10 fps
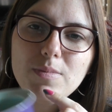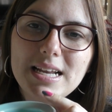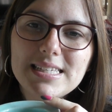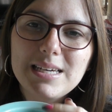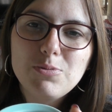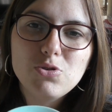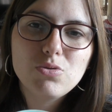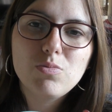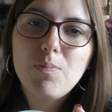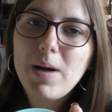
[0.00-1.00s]
mais
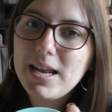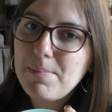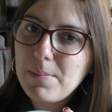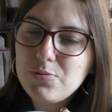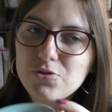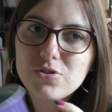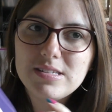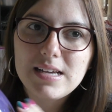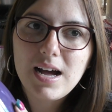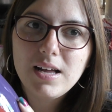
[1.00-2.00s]
l'inscription me parlait pas plus que
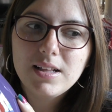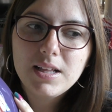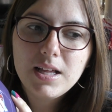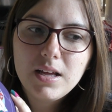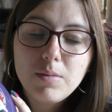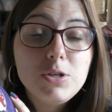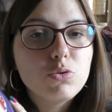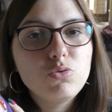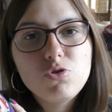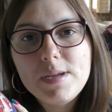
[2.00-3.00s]
ça. Ils
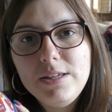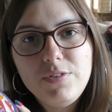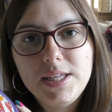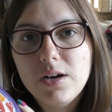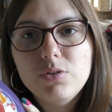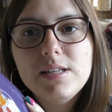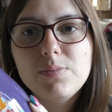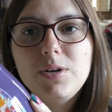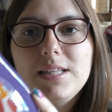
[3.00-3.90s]
sont tous magnifiques. Hein. Honnêtement,